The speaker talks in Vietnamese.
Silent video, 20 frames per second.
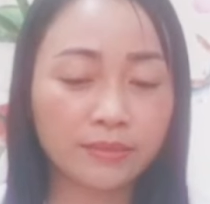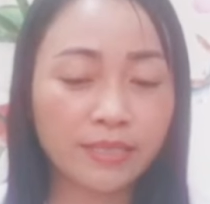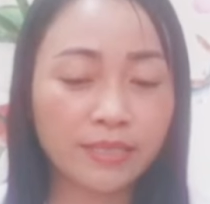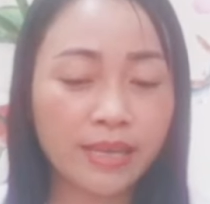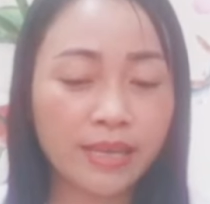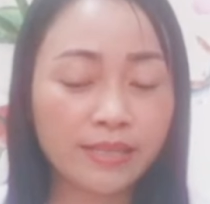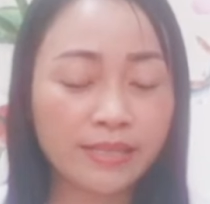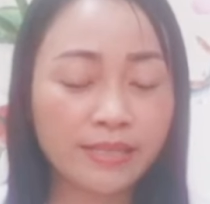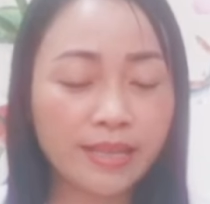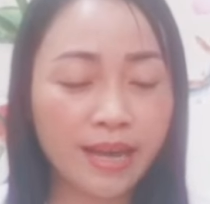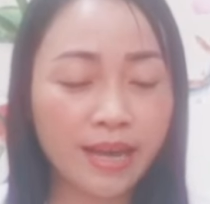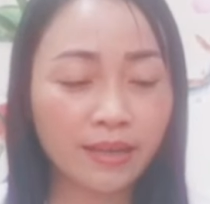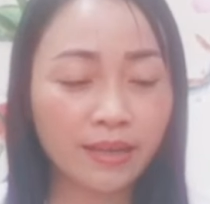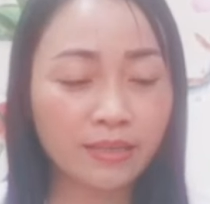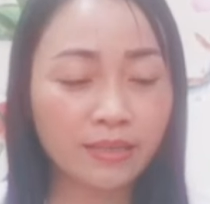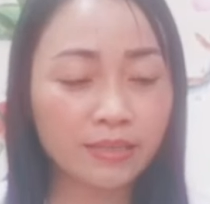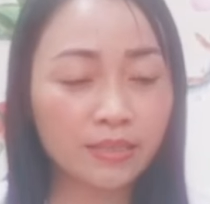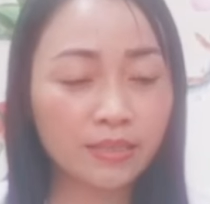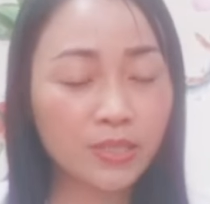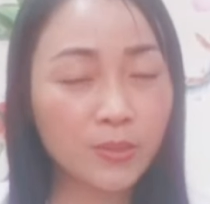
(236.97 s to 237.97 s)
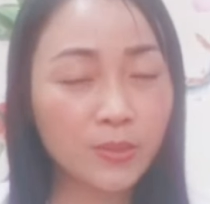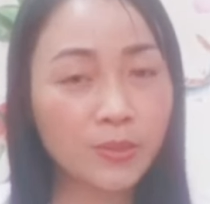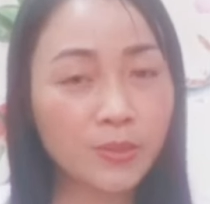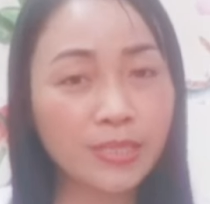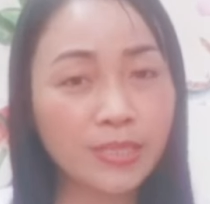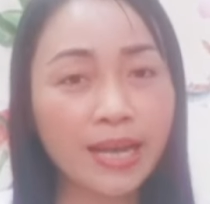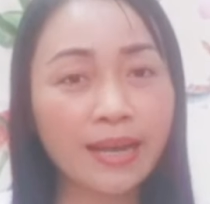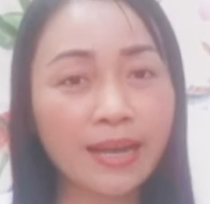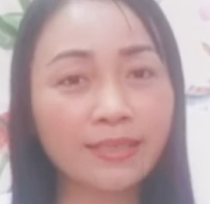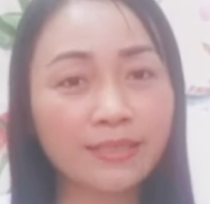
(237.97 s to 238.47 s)
nhẹ nhàng dịu
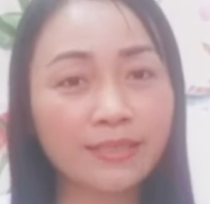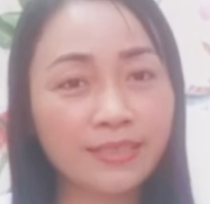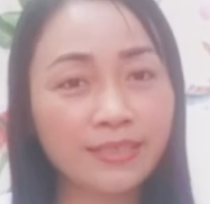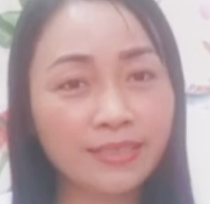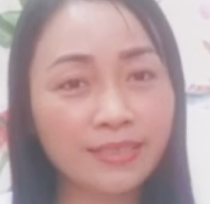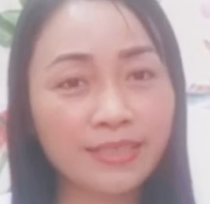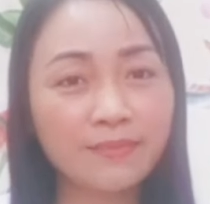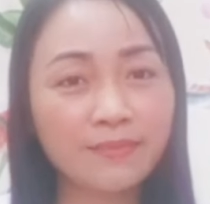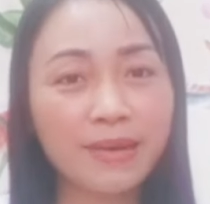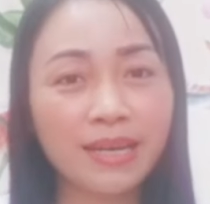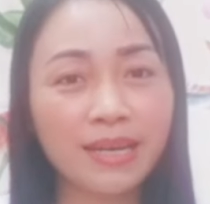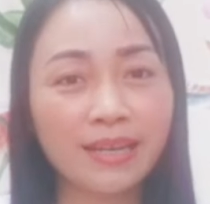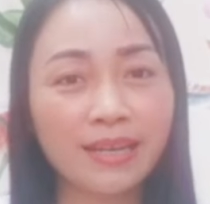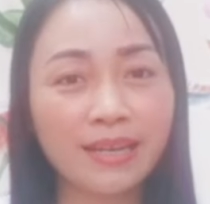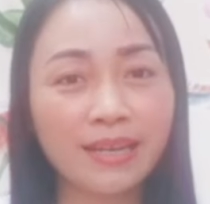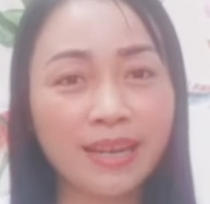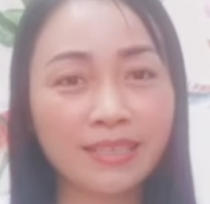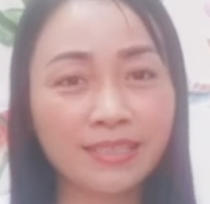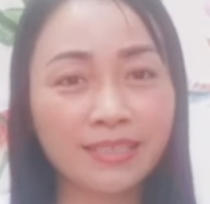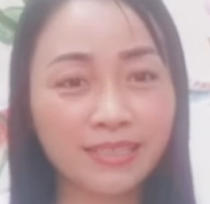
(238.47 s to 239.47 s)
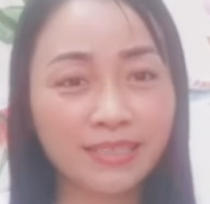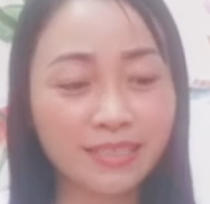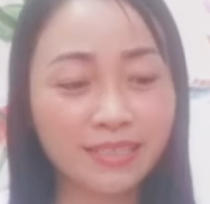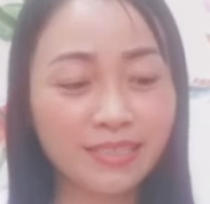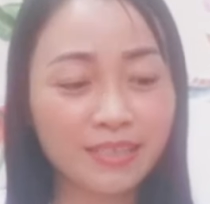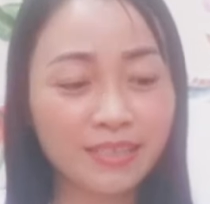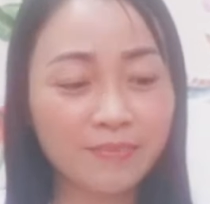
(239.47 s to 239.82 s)
dàng nhưng các bạn lại là những người